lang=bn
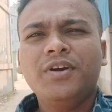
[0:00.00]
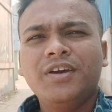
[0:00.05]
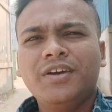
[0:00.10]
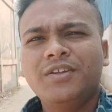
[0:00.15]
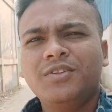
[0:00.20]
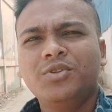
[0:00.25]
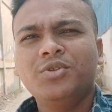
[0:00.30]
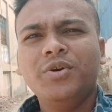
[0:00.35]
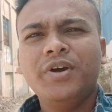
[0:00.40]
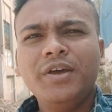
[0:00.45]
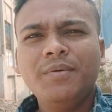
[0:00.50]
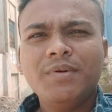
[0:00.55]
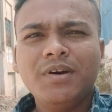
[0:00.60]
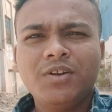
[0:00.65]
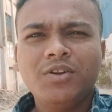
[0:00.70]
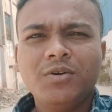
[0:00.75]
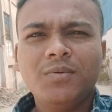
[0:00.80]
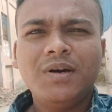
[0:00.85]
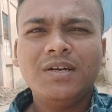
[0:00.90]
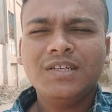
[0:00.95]
ওকে তো এই
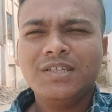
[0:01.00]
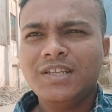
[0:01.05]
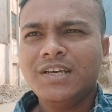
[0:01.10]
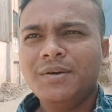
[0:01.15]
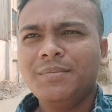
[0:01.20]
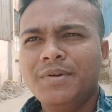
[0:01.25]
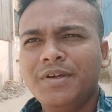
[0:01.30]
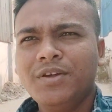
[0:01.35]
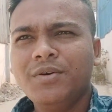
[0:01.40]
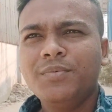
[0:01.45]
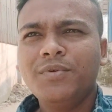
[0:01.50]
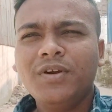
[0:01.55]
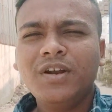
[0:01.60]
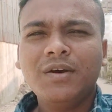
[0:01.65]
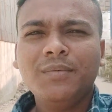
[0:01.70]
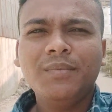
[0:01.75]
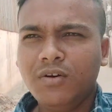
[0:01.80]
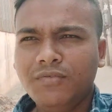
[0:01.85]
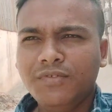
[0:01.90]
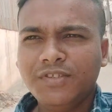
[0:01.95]
মাত্র বাসা থেকে বেরিয়ে পড়লাম
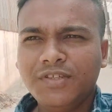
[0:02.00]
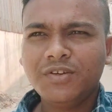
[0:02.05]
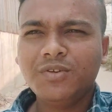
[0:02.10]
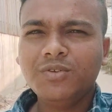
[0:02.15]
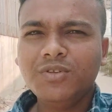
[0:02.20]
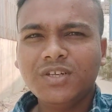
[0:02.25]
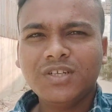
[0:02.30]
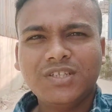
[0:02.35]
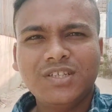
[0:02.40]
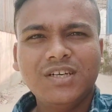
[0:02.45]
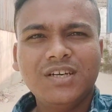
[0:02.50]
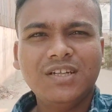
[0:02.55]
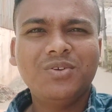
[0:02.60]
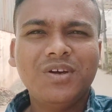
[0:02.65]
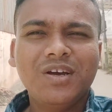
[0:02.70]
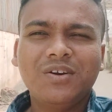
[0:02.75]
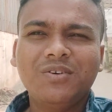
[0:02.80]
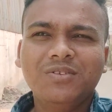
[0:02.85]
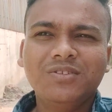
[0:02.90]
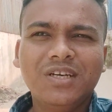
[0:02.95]
অফিসের উদ্দেশ্যে তো
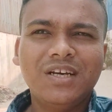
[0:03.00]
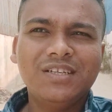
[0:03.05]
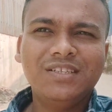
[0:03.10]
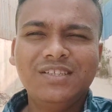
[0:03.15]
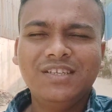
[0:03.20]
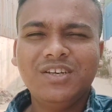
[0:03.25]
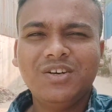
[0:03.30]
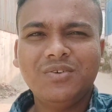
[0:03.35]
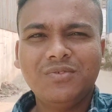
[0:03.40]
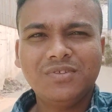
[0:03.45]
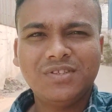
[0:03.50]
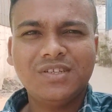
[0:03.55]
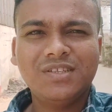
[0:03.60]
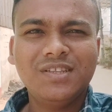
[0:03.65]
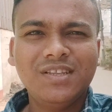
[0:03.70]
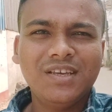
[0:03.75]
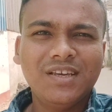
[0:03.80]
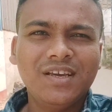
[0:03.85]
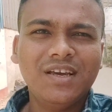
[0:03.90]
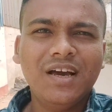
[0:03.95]
এখন যাচ্ছি অফিসের
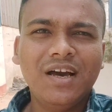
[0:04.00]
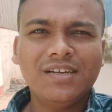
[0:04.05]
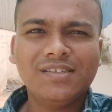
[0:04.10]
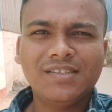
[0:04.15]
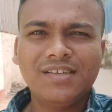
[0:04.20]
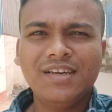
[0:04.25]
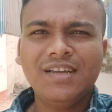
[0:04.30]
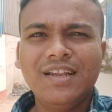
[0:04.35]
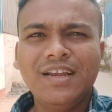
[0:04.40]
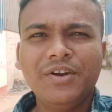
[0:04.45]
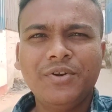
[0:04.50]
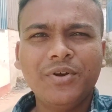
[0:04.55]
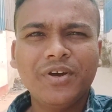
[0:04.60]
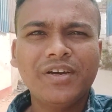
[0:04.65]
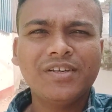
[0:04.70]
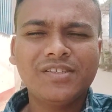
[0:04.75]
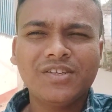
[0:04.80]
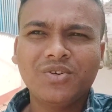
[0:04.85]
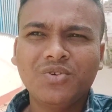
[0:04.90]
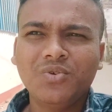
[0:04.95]
দিকে আজকে লেট হয়ে
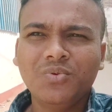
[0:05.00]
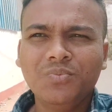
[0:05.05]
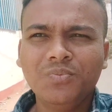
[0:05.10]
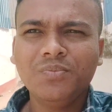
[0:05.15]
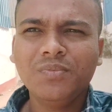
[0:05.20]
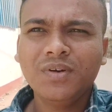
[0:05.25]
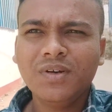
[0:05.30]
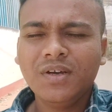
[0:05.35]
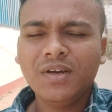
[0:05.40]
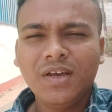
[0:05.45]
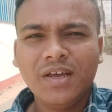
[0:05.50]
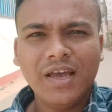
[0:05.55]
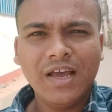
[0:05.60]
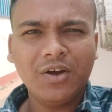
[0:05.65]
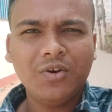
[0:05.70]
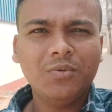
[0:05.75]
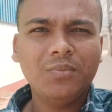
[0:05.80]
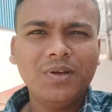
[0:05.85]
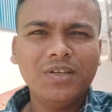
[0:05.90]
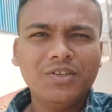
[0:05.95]
গেছে খুব
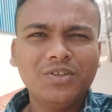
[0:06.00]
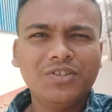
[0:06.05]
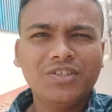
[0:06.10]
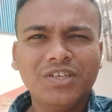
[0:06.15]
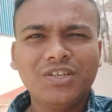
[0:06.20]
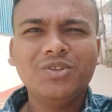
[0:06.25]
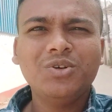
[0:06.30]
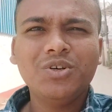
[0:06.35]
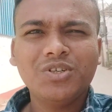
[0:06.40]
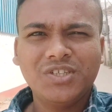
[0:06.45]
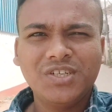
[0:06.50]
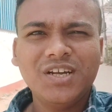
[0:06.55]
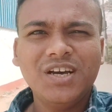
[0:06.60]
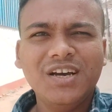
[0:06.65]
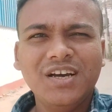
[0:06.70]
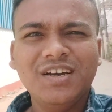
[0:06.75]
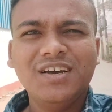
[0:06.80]
এখন বাজে হচ্ছে দশটা